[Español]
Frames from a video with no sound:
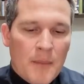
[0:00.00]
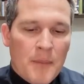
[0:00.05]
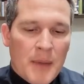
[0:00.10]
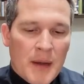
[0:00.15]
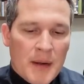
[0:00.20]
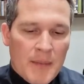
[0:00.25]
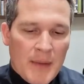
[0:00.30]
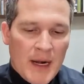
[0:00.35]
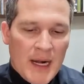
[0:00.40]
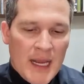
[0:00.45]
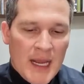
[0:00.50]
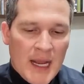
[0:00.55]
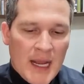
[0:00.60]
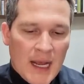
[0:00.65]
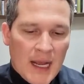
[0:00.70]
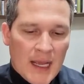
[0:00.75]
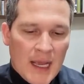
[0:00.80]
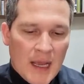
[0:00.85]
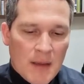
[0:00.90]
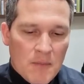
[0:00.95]

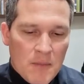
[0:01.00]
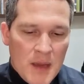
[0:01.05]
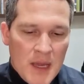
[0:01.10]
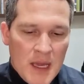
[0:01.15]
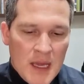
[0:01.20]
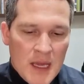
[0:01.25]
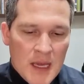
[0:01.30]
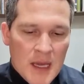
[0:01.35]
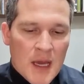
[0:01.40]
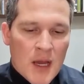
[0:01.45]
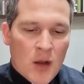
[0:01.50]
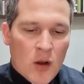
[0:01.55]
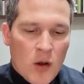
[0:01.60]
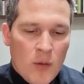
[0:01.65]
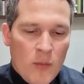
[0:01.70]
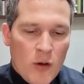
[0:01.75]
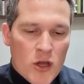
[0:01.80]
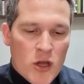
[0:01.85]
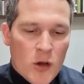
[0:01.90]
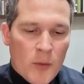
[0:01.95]
Permanezcan en mí
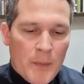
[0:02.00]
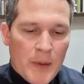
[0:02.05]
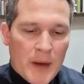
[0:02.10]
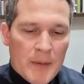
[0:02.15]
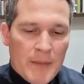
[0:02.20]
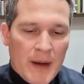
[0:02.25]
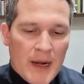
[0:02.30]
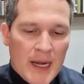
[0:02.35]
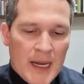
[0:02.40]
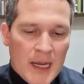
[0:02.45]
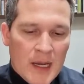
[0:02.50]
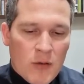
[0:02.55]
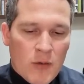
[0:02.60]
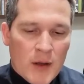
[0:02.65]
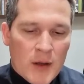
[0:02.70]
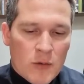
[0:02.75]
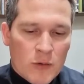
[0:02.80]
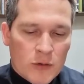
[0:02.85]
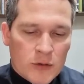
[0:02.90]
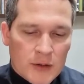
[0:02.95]
como yo permanezco
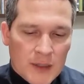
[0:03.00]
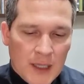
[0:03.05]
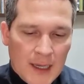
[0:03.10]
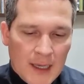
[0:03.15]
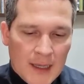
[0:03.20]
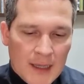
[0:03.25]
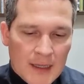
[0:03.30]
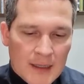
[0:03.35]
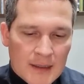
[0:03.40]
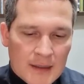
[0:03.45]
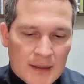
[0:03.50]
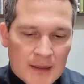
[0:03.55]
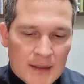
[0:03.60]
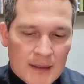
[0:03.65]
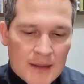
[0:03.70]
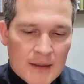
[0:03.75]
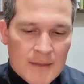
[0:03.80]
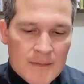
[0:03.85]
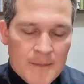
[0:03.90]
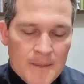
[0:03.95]
en ustedes.
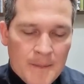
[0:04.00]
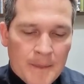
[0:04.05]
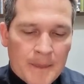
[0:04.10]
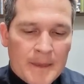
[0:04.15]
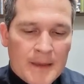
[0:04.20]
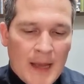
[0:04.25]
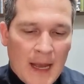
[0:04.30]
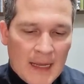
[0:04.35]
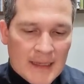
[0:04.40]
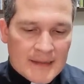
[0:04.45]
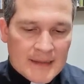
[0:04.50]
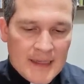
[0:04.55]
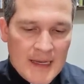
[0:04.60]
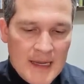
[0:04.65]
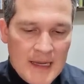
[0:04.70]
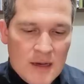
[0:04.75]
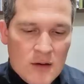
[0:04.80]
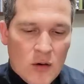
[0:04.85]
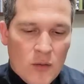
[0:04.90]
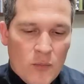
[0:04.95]

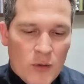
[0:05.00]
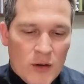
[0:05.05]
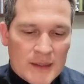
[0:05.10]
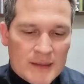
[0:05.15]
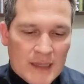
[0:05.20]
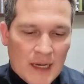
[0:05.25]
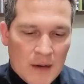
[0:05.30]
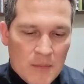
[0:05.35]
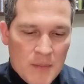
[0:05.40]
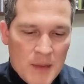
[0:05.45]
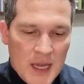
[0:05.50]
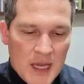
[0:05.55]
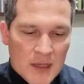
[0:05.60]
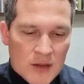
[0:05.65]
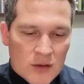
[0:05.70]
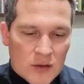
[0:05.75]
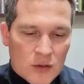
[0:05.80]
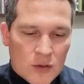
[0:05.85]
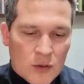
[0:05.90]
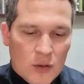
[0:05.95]
Así como el
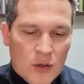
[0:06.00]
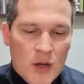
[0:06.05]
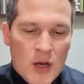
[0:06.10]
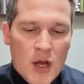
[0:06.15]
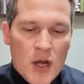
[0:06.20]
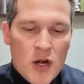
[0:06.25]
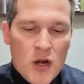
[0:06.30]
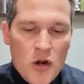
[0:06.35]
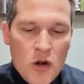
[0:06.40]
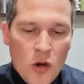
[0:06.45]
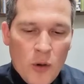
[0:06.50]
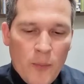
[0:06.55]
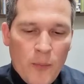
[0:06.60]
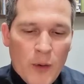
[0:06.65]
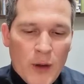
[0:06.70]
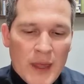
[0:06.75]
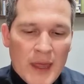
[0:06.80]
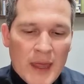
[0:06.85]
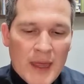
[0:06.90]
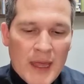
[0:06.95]
sarmiento no
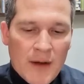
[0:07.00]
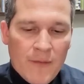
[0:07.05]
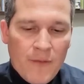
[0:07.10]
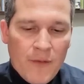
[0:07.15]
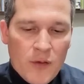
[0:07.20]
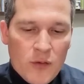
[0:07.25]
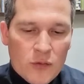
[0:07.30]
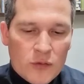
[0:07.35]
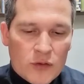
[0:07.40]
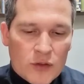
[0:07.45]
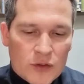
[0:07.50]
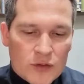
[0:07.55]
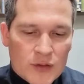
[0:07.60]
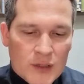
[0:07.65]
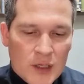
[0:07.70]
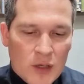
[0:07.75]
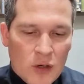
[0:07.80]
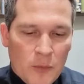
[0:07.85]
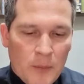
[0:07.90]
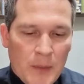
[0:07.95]
puede dar fruto
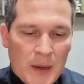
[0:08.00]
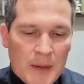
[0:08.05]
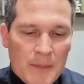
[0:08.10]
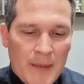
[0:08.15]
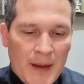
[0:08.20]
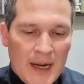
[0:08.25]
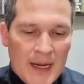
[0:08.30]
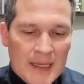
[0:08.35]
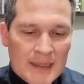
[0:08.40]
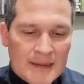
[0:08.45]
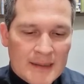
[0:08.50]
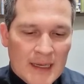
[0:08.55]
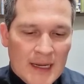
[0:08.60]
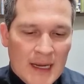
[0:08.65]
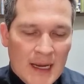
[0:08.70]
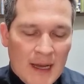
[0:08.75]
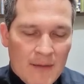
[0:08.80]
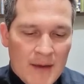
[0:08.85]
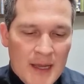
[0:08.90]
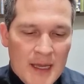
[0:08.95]
si no permanece
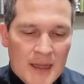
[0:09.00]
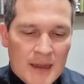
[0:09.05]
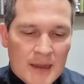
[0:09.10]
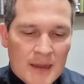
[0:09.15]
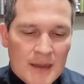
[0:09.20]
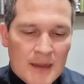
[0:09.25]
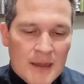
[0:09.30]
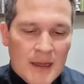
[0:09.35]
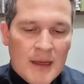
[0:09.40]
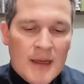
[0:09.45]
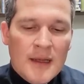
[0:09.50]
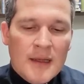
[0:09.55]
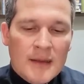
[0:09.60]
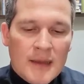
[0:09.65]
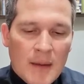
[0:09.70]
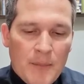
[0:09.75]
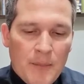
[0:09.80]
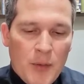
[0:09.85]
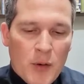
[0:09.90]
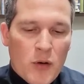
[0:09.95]
en la vid,
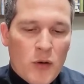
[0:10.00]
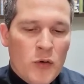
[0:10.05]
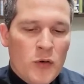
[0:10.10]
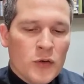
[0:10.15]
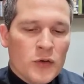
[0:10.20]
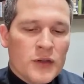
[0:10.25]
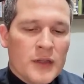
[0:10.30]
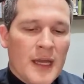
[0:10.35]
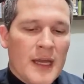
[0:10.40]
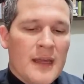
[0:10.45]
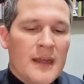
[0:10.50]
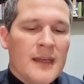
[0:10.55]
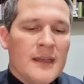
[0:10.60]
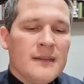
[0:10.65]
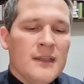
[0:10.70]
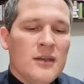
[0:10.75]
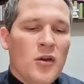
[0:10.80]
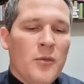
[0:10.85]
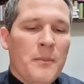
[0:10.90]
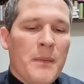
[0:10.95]
tampoco
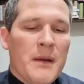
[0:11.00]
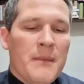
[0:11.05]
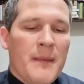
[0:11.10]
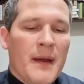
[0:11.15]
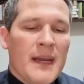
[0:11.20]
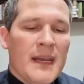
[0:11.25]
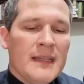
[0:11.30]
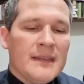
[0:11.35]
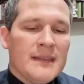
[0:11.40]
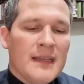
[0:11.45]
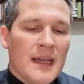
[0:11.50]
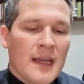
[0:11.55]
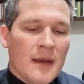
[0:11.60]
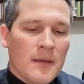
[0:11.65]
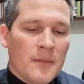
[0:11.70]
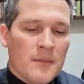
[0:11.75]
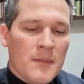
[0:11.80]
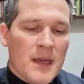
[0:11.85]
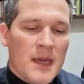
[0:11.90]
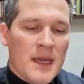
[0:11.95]
ustedes si no permanecen
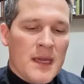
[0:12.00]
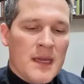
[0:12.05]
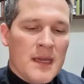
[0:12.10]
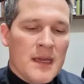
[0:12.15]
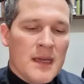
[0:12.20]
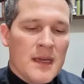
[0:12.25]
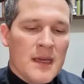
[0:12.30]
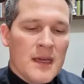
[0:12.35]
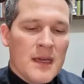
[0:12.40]
en mí.